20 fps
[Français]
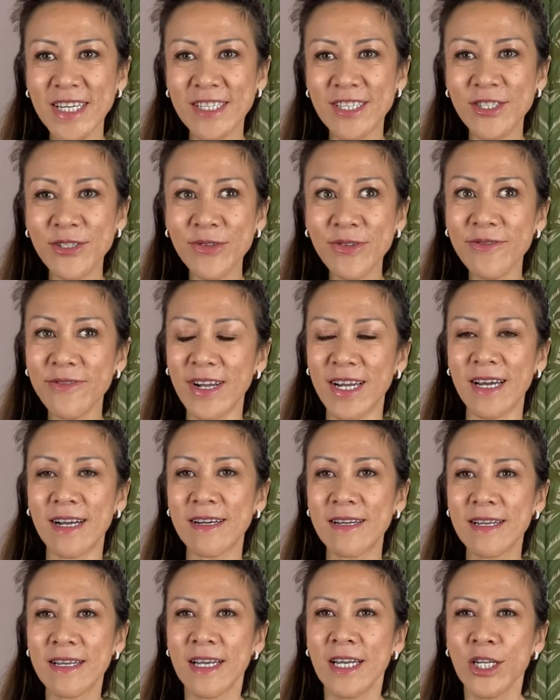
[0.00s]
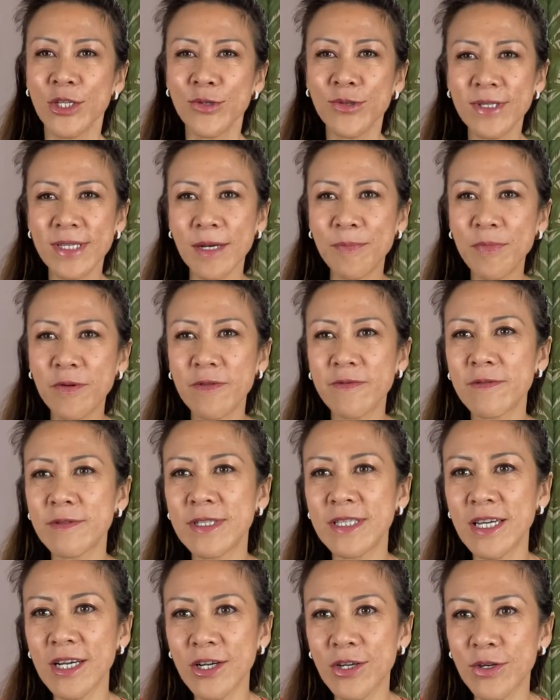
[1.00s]
Donc voilà, tout ça pour vous
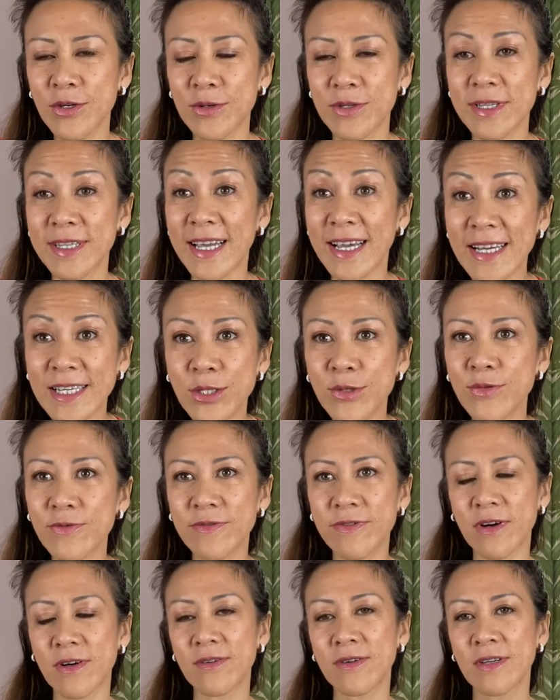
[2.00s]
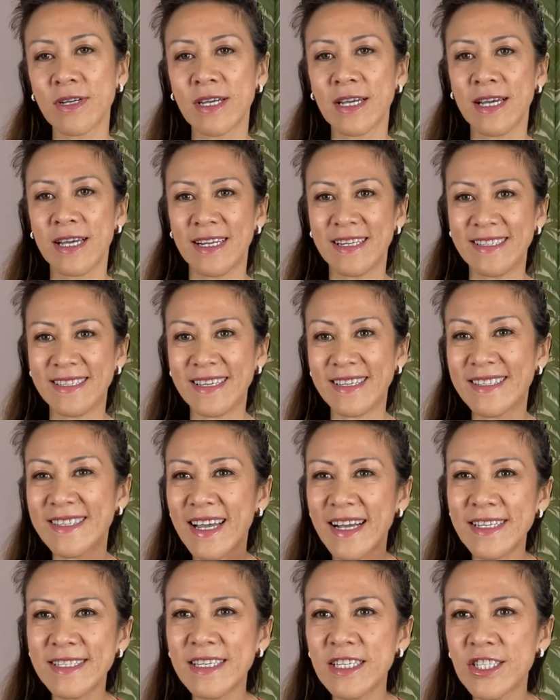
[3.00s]
dire que très souvent, ces
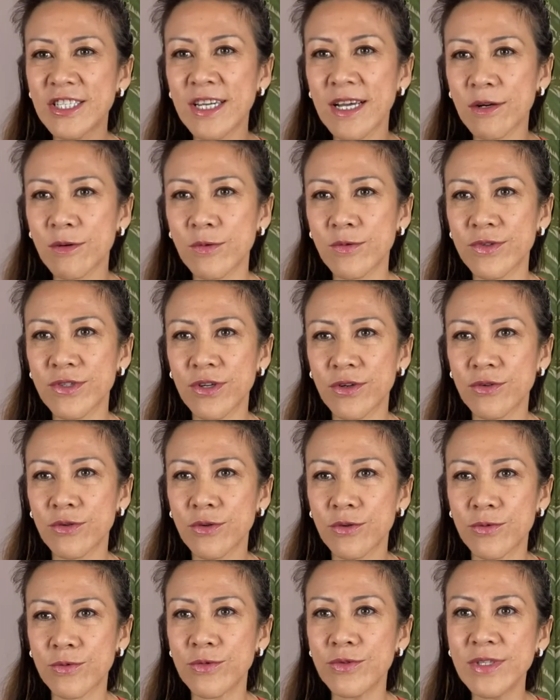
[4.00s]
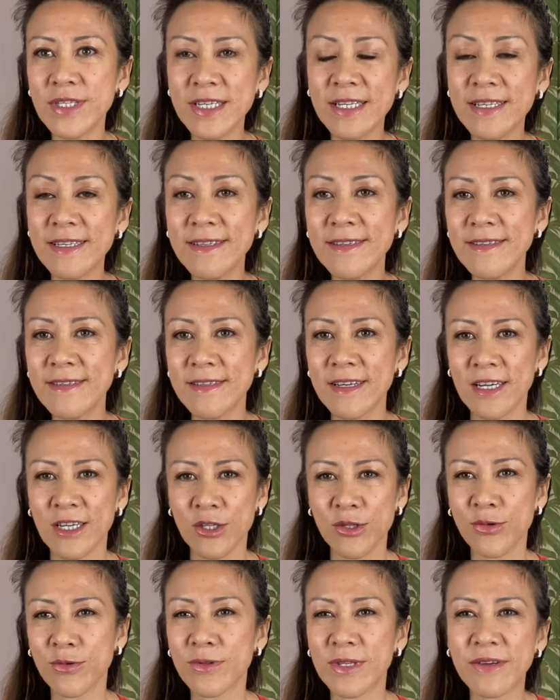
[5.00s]
stratégies inconscientes qu'on utilise
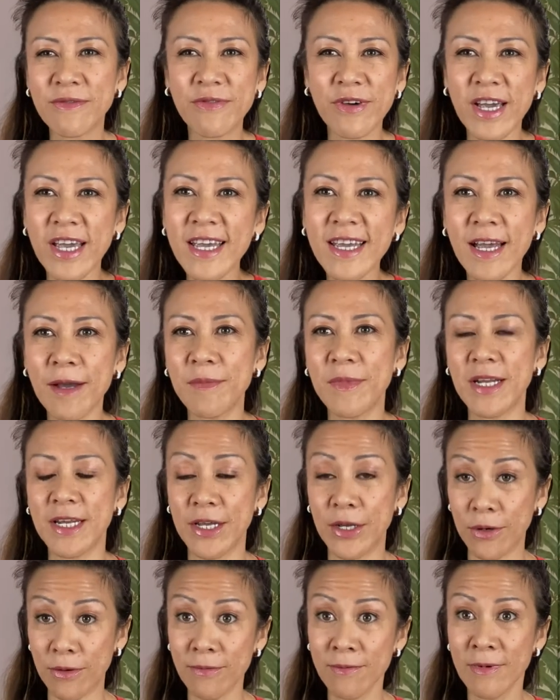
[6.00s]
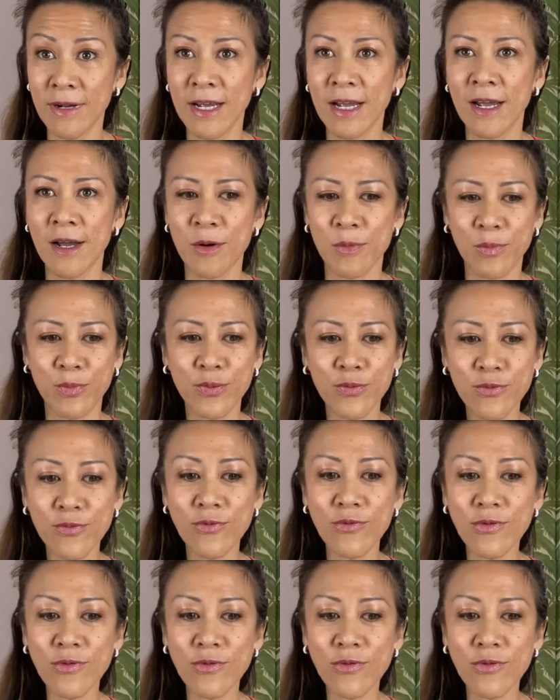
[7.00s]
sont des vrais caméléons pour